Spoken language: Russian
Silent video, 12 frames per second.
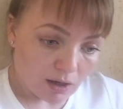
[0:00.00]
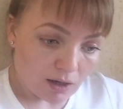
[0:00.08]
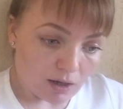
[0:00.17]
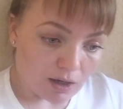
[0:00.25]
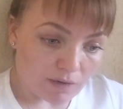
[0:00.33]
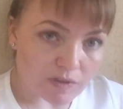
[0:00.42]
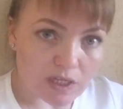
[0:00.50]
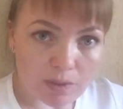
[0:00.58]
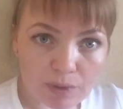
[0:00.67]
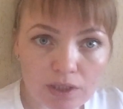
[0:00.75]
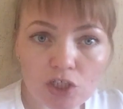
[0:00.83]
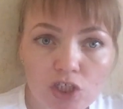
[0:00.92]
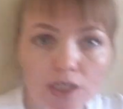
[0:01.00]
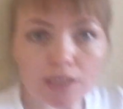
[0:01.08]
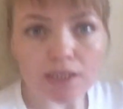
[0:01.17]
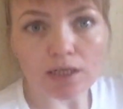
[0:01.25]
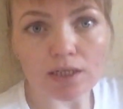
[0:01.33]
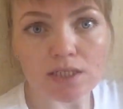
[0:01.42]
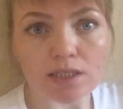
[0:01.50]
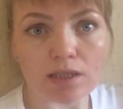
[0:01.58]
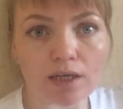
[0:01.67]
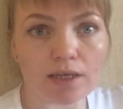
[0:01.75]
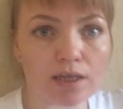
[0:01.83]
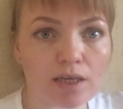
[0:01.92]
а, взаимоотношения
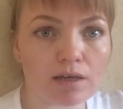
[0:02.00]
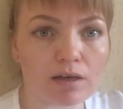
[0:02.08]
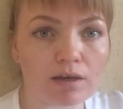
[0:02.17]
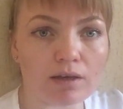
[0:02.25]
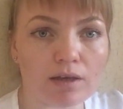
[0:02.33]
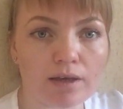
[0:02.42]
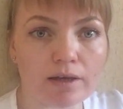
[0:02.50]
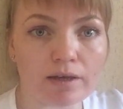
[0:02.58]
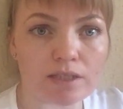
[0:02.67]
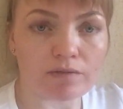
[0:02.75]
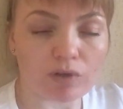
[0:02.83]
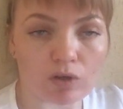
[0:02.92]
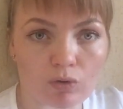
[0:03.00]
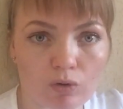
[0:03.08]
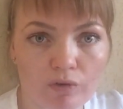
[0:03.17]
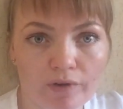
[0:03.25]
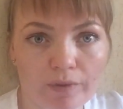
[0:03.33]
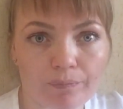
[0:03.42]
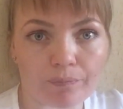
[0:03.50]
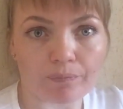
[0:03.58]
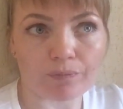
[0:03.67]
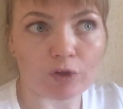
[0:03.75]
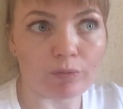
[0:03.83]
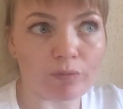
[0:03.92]
снохи и свекрови.
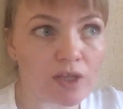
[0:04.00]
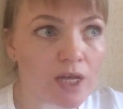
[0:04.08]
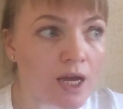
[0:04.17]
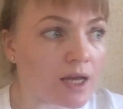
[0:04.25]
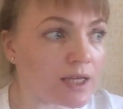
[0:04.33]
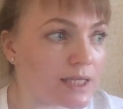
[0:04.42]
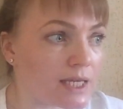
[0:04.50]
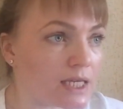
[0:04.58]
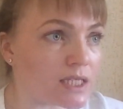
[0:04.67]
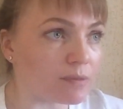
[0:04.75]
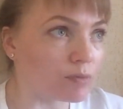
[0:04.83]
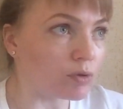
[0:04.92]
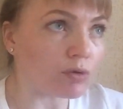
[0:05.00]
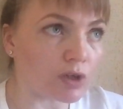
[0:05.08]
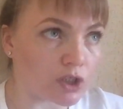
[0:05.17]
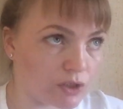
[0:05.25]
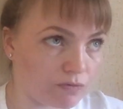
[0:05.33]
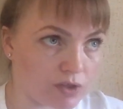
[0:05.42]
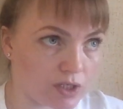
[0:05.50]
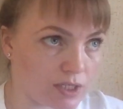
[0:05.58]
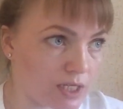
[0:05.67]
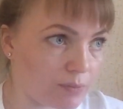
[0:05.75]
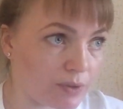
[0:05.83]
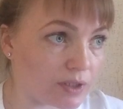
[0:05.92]
У меня есть много чего
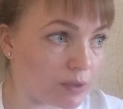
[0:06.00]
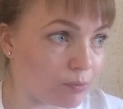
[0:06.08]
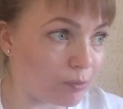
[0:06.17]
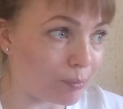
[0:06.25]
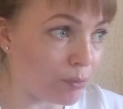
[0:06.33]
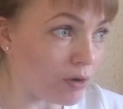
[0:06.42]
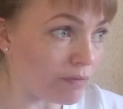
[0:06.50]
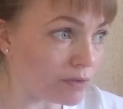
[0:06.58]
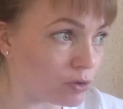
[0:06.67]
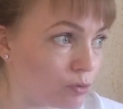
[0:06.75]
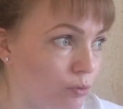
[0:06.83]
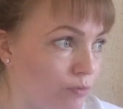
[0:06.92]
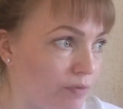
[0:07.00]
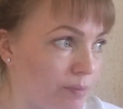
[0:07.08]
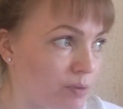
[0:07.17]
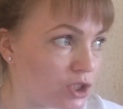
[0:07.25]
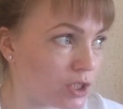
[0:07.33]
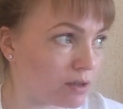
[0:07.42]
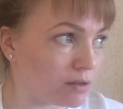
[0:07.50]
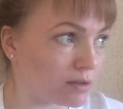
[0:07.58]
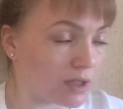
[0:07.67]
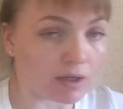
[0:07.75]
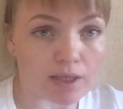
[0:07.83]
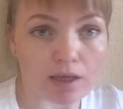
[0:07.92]
сказать по этому поводу, вообще,
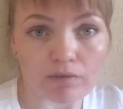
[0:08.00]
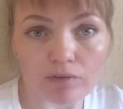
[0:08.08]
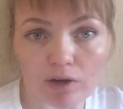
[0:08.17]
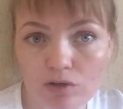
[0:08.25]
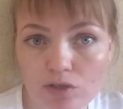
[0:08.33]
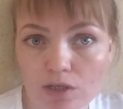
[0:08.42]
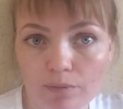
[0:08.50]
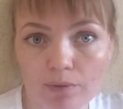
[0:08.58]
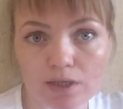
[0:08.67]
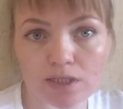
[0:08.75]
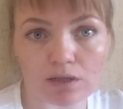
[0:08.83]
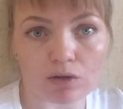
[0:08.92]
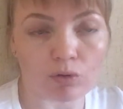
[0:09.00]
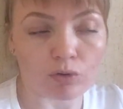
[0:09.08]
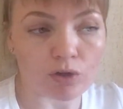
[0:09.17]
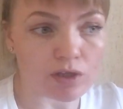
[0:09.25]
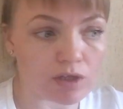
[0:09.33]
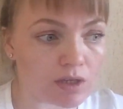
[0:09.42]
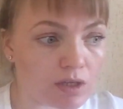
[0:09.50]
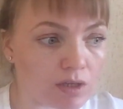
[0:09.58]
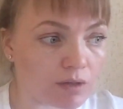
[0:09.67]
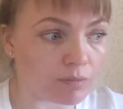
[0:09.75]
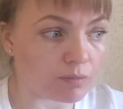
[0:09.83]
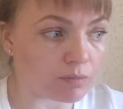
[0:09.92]
так как я являюсь сама снохой,
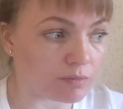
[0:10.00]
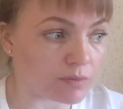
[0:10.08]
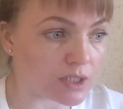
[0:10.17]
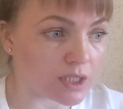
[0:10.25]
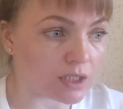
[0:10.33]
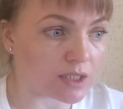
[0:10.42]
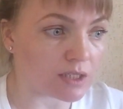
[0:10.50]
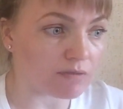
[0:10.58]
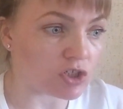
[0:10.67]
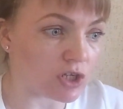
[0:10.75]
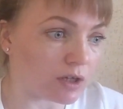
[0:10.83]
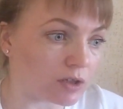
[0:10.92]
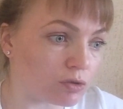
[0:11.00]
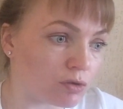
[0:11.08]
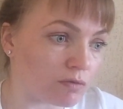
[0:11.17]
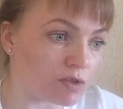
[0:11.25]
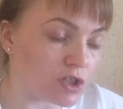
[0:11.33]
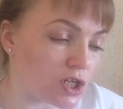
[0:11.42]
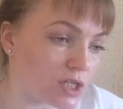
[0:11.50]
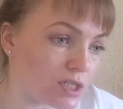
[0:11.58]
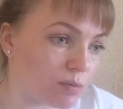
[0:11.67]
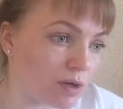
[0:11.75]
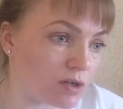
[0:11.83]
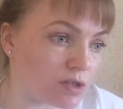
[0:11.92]
и те девочки, которые вот сейчас
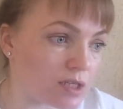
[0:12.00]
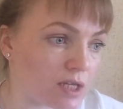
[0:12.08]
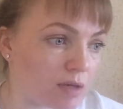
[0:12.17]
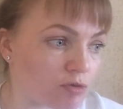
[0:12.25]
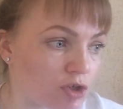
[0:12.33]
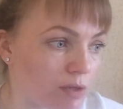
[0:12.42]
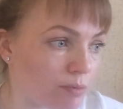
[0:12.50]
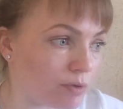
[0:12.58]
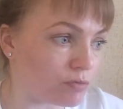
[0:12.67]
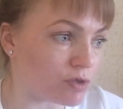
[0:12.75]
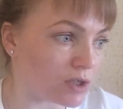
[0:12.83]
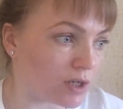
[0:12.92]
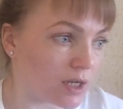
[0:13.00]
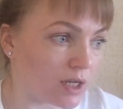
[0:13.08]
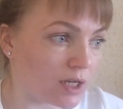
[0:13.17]
собираются замуж, либо у них